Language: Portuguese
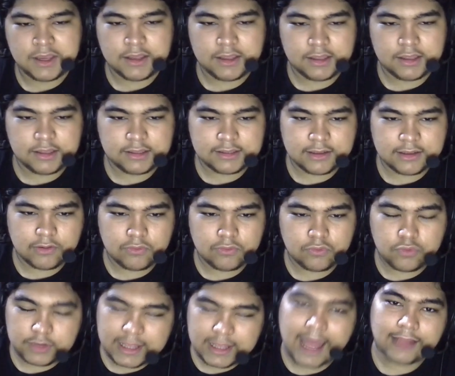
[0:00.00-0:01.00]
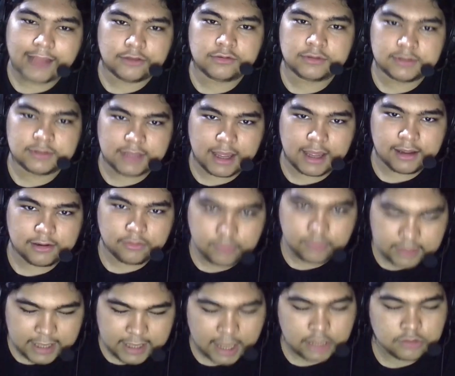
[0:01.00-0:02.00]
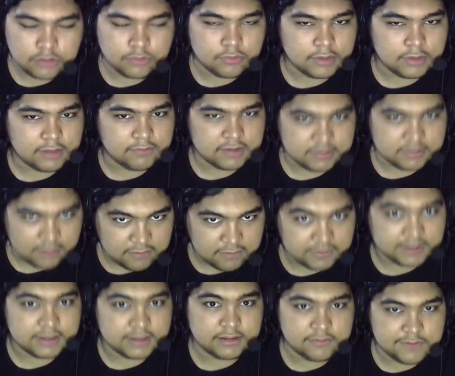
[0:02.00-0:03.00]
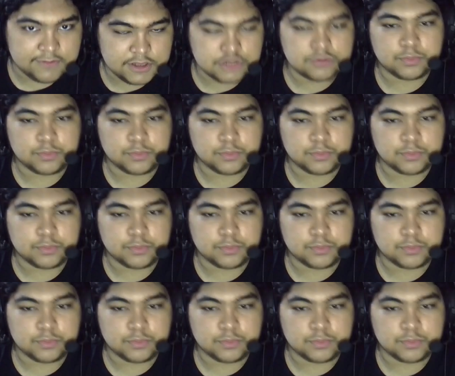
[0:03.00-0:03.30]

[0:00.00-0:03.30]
Então, cuidado, tá? Cuidado com o que você vai ver nesse vídeo,